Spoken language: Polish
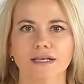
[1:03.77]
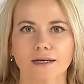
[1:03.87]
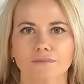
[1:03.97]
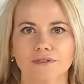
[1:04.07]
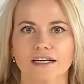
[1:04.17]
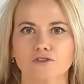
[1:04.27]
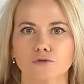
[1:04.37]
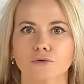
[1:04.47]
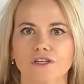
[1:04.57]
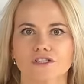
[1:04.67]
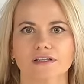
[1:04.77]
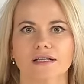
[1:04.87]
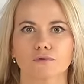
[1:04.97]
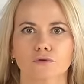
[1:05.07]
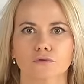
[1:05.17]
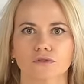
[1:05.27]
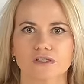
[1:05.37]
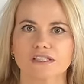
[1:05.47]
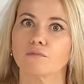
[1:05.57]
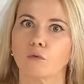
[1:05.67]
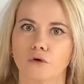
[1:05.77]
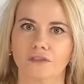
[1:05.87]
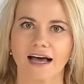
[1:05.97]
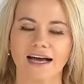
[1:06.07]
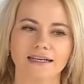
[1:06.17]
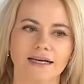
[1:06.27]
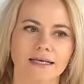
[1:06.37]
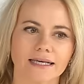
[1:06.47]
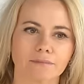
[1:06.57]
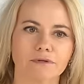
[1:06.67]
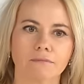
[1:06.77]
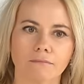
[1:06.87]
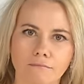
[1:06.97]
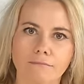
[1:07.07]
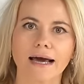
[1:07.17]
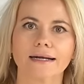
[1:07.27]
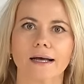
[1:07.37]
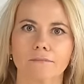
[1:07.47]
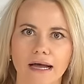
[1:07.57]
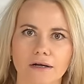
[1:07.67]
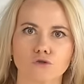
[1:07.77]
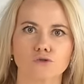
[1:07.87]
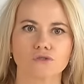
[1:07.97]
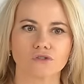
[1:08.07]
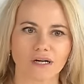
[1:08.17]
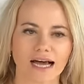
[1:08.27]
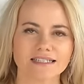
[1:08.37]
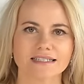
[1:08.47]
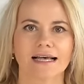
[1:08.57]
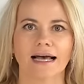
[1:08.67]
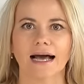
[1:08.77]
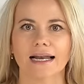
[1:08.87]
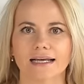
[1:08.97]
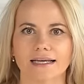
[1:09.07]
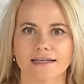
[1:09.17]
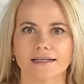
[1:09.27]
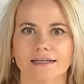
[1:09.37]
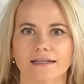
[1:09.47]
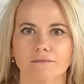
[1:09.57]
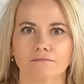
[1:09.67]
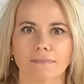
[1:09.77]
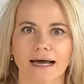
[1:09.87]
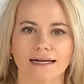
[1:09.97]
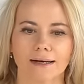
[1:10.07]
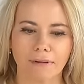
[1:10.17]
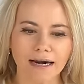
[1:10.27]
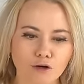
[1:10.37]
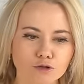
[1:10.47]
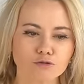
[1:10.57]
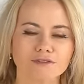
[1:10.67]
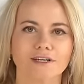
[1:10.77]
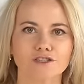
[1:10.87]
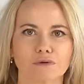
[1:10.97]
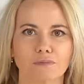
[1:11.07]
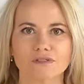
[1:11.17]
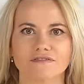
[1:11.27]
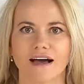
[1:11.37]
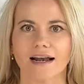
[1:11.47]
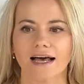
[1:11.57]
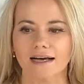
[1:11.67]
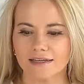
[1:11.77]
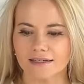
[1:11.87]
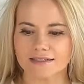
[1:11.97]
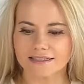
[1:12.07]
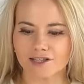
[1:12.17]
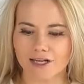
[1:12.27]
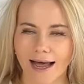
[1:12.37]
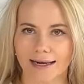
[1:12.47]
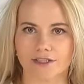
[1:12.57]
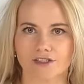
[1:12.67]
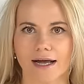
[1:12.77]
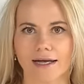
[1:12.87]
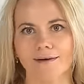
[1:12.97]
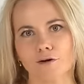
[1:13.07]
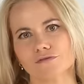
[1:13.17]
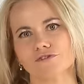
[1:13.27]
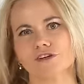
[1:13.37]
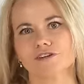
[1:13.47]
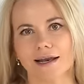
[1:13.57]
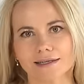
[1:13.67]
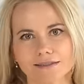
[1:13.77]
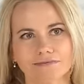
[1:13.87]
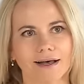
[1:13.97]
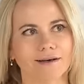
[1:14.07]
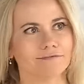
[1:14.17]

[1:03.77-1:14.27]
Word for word: jakby ja czuję, że ten produkt jest mój, tak? Jakby marka Marko Szus to raz, ale y, marka Marko Szus też mi pozwala zaszaleć, tak? Oczywiście szaleństwa